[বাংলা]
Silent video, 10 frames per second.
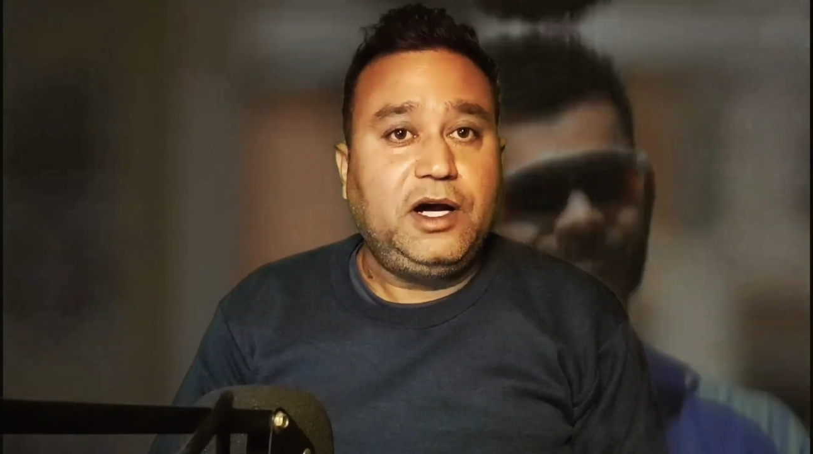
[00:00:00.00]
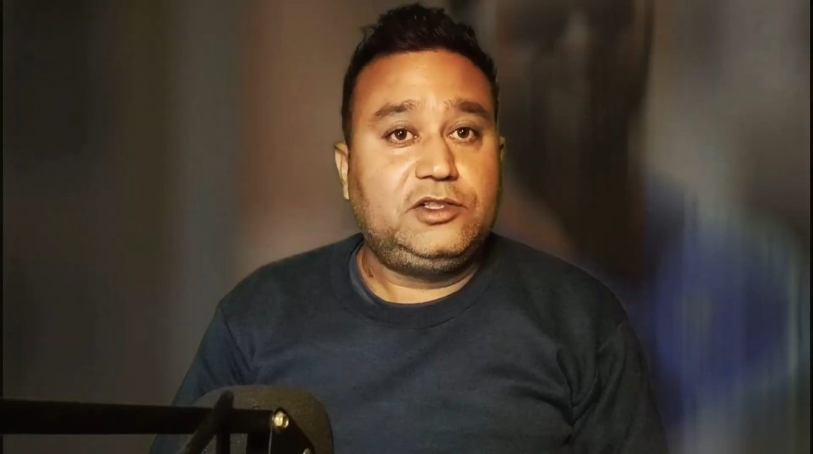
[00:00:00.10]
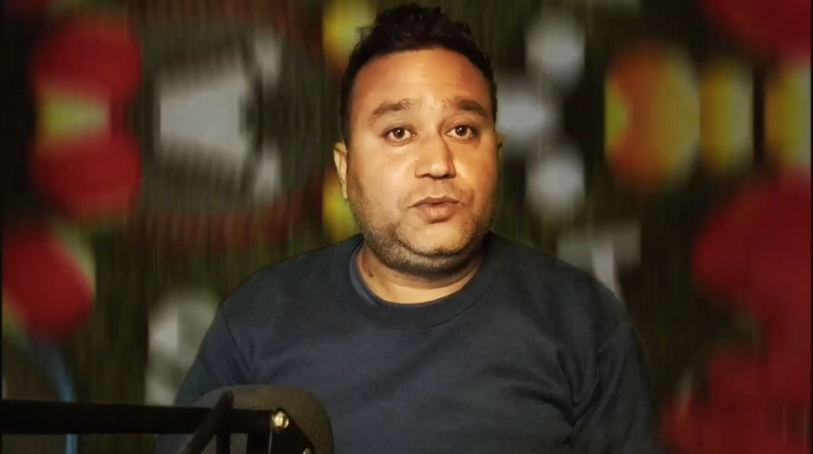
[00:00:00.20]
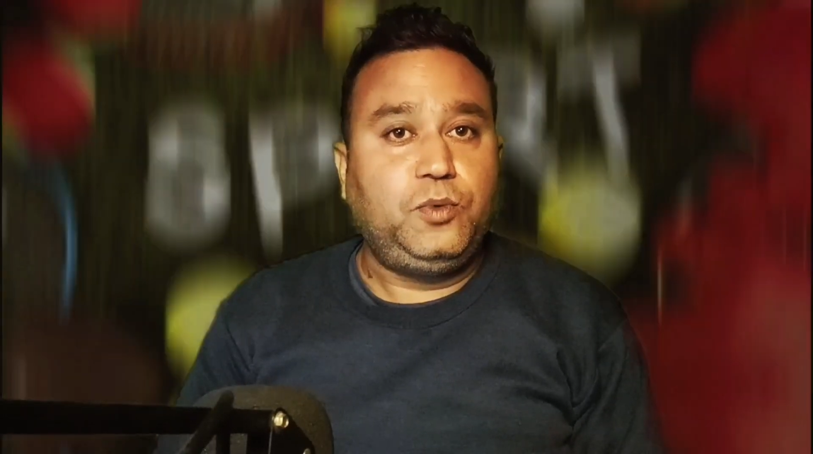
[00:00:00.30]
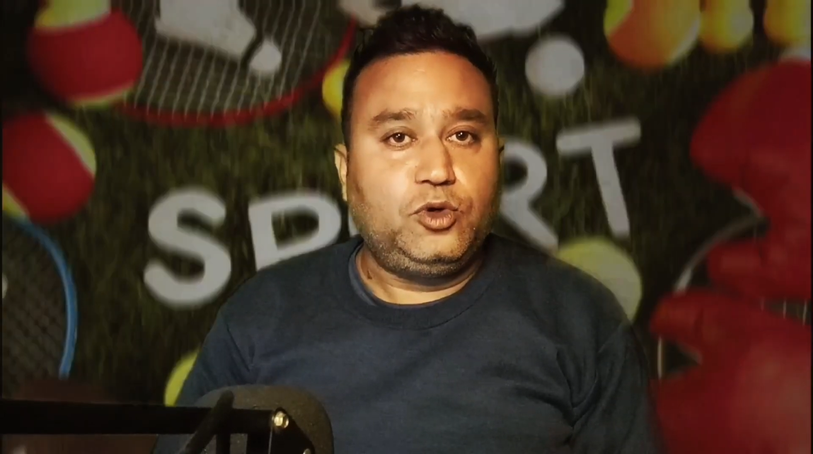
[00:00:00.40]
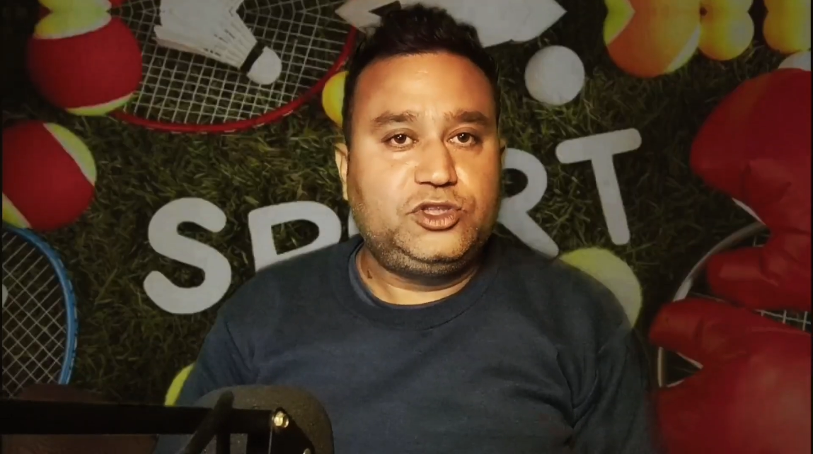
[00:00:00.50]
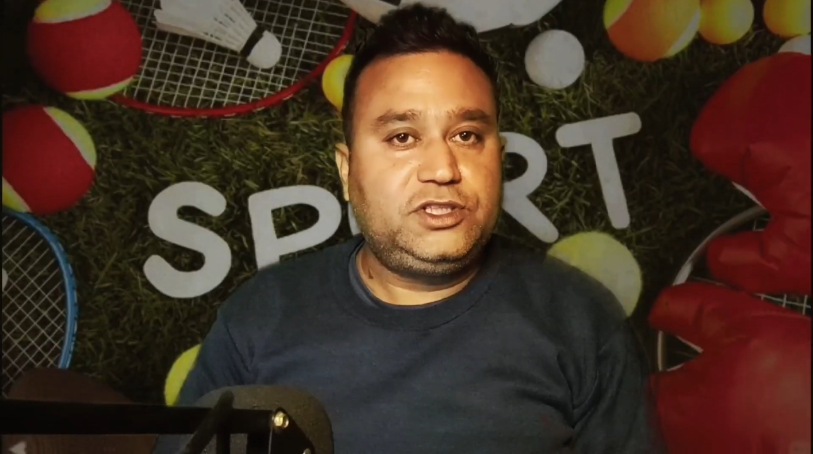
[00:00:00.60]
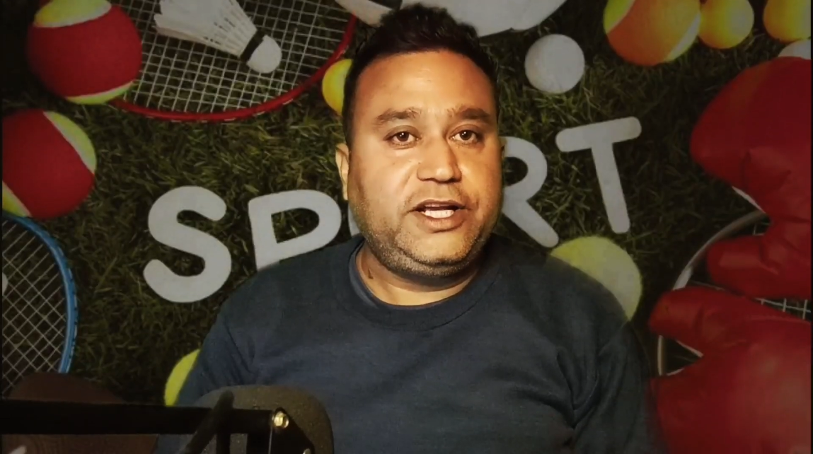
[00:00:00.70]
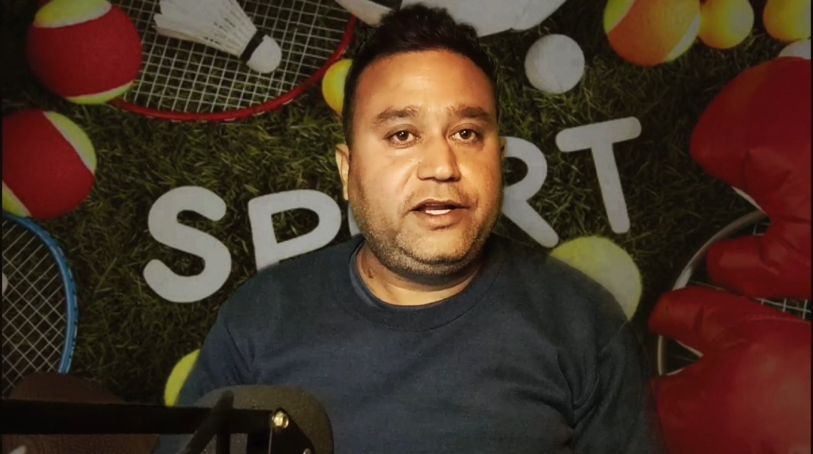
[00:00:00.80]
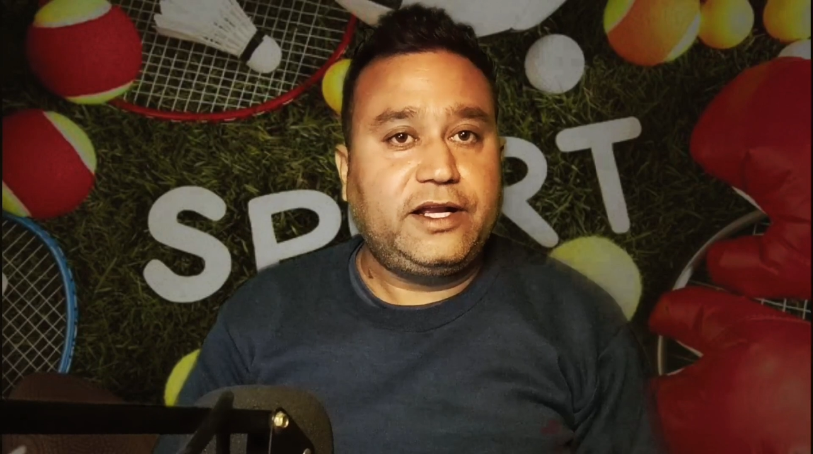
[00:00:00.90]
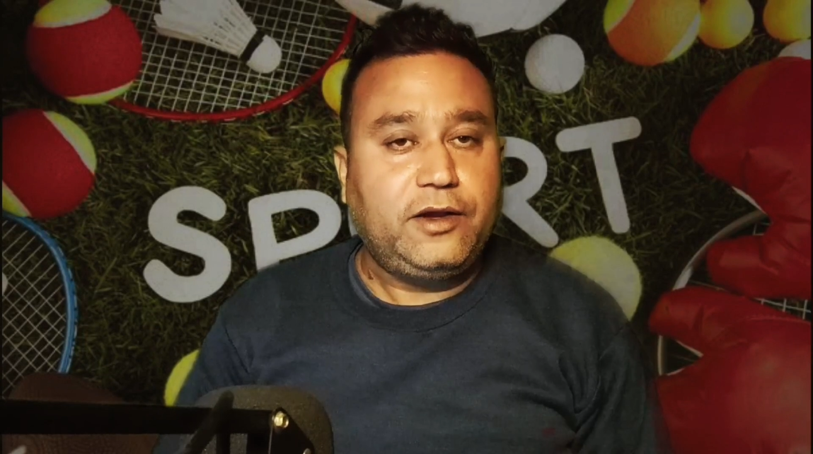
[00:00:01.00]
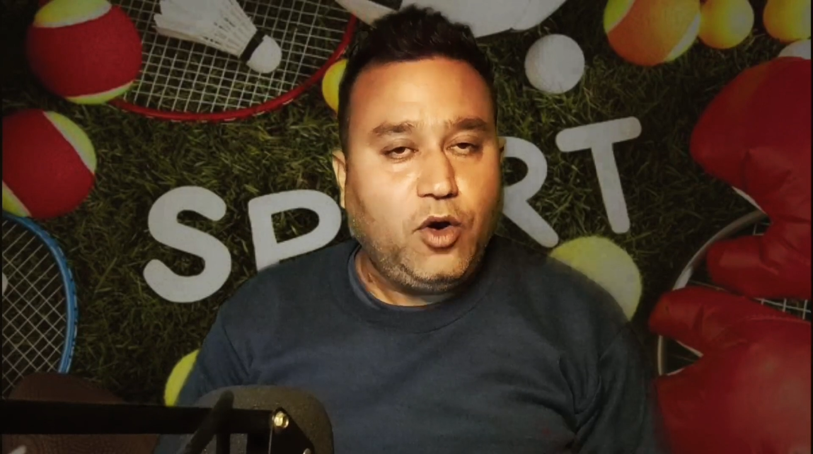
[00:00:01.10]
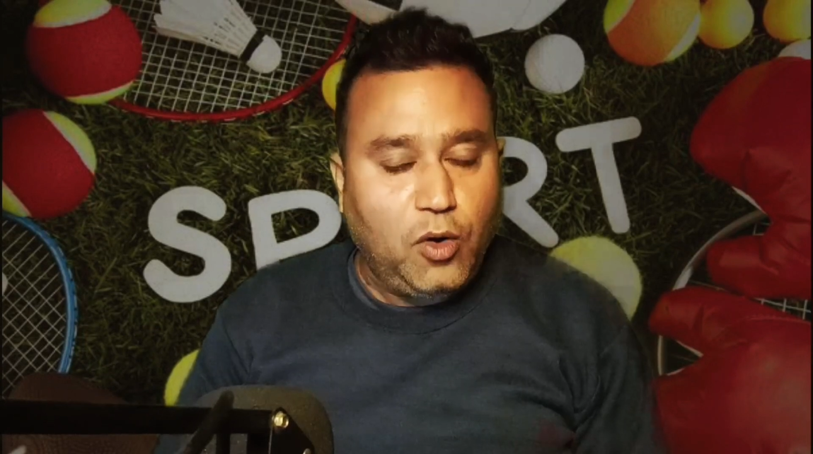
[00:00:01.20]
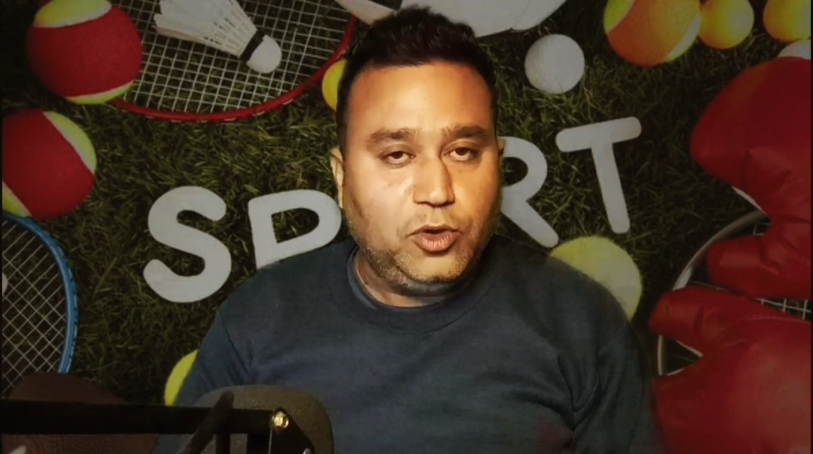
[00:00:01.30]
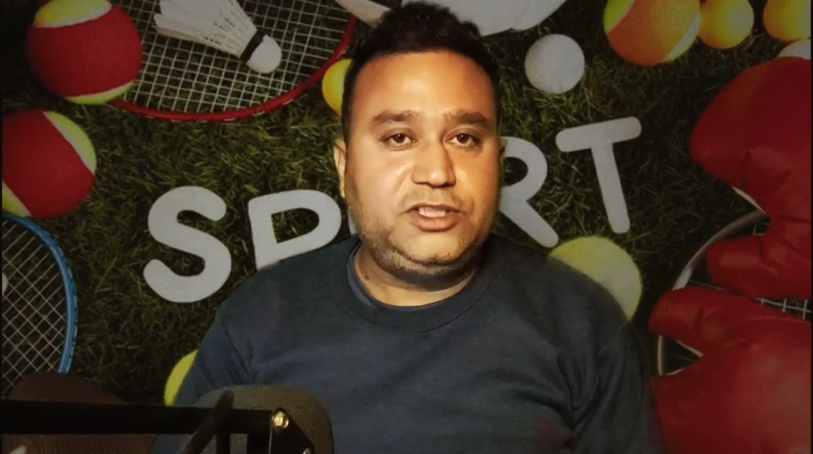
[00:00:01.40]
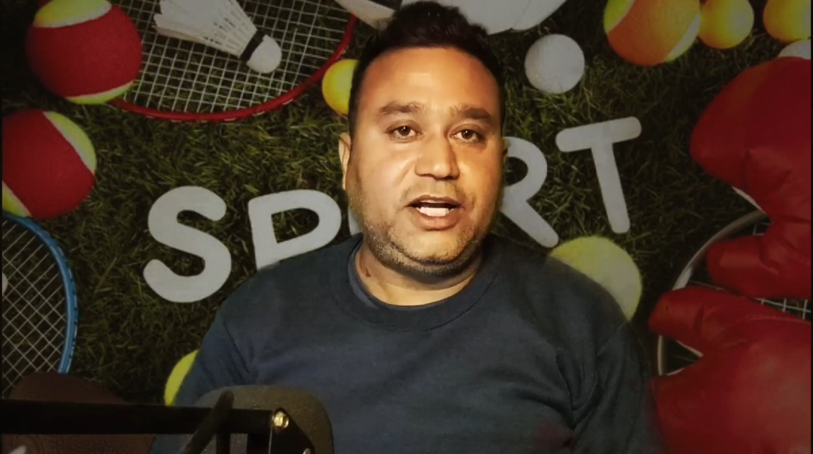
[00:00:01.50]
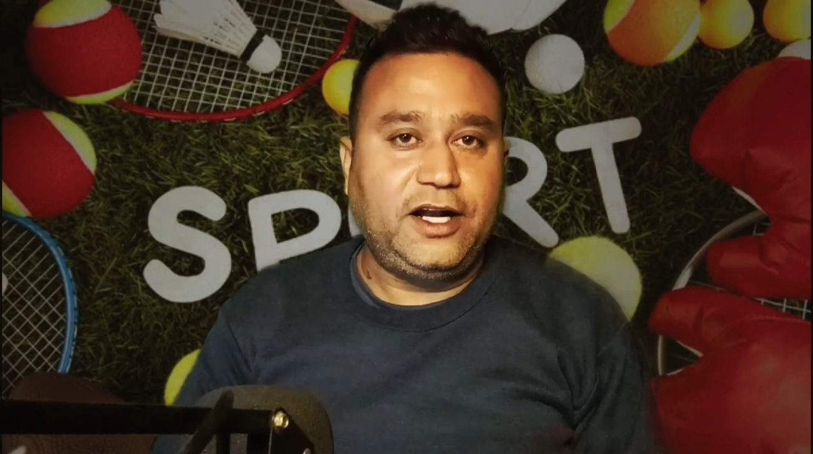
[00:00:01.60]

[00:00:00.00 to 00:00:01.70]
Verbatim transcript: বা স্পোর্টসের খবর